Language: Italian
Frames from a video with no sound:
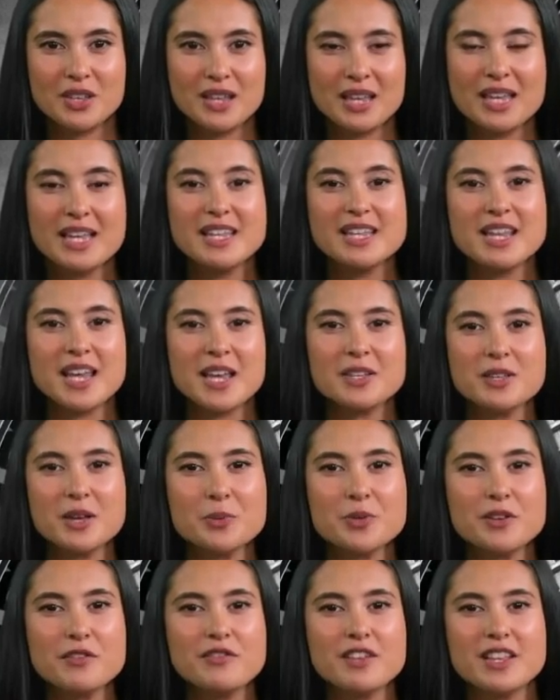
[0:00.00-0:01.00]
che
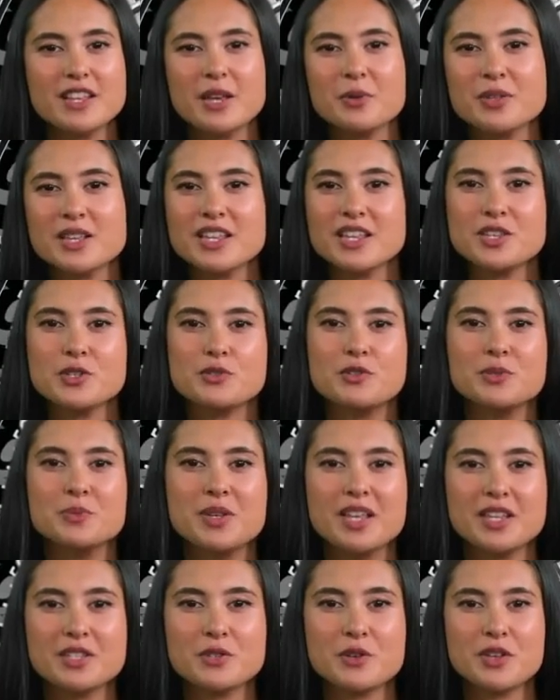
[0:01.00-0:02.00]
incarna perfettamente lo
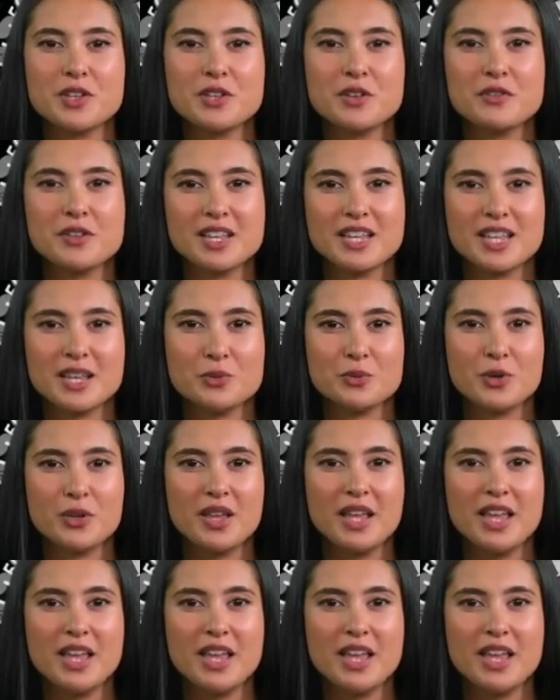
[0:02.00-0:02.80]
spirito innovativo